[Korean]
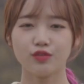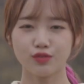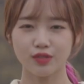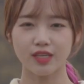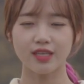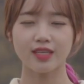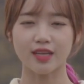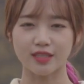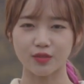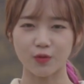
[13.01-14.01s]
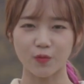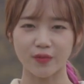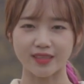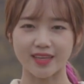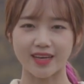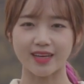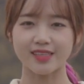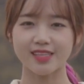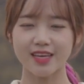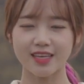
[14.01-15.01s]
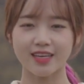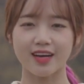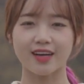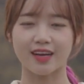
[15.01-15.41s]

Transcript: 눈길이 닿는 곳마다 생기가